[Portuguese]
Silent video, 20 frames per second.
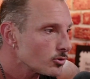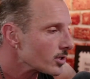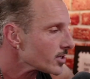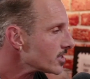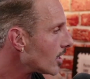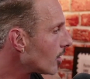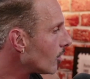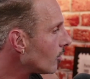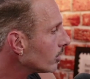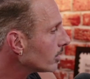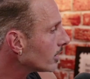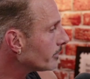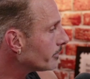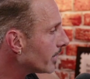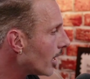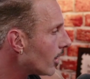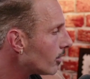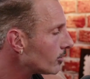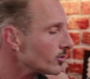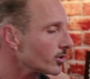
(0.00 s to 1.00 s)
essa onda,
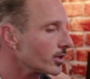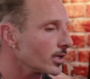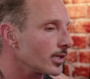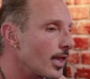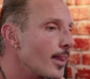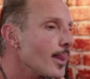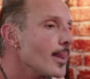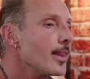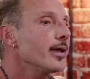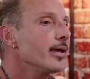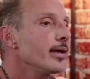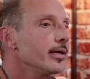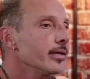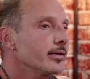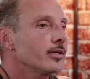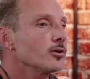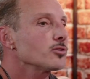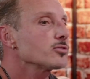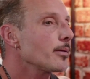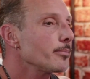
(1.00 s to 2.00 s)
Biel, não sei o que lá.
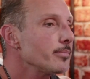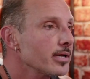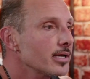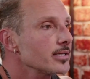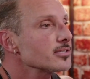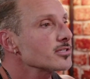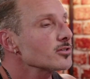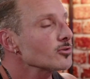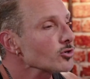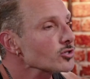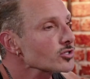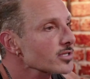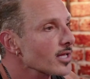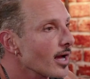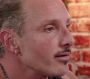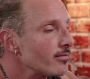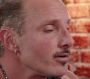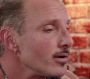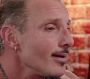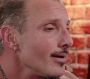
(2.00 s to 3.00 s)
Que eu sabia que eles se
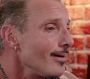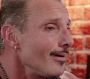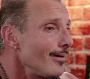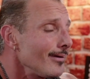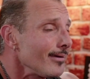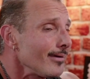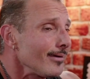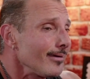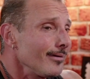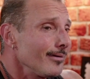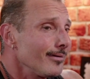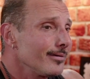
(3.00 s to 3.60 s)
gostavam. Uhum.